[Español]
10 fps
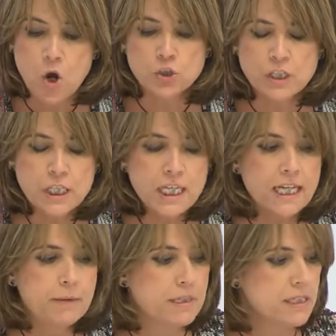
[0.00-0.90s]
Os
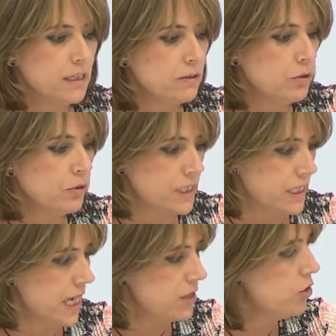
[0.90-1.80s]
decía que me siento
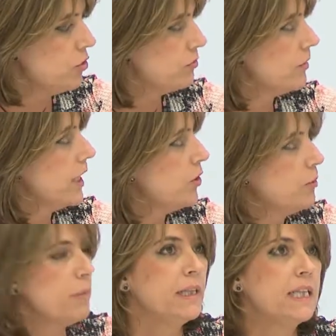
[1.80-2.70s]
este año
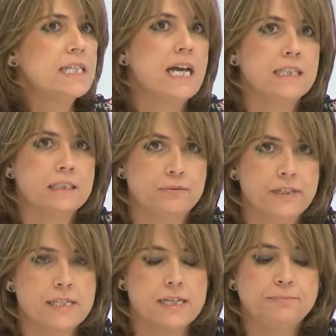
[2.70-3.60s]
enormemente
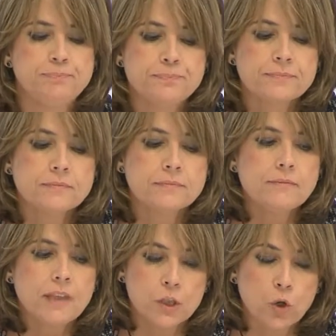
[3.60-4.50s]
satisfecha.
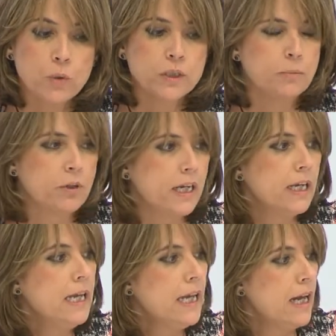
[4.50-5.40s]
Y os cuento por qué.
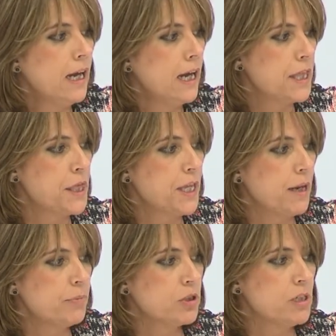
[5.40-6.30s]
Hace
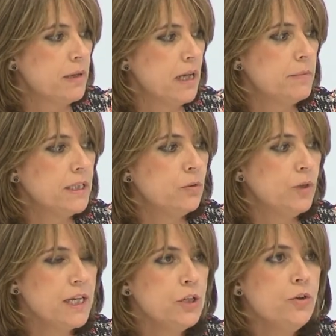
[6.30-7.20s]
aproximadamente
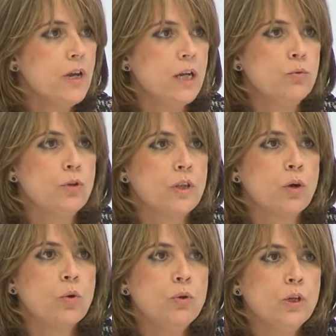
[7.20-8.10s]
un año, el 1 de
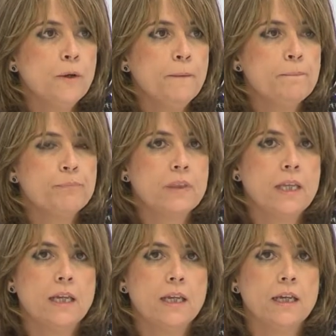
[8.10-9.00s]
julio
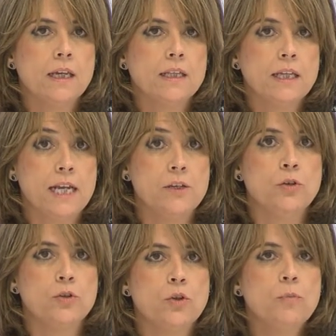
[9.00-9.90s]
del
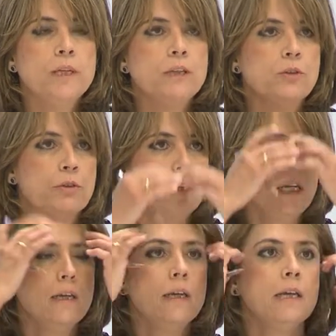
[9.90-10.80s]
año
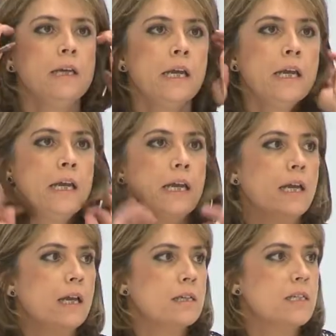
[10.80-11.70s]
2012,
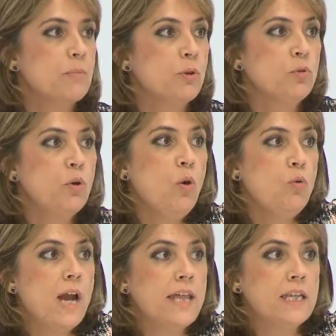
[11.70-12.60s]
eh, se produjo una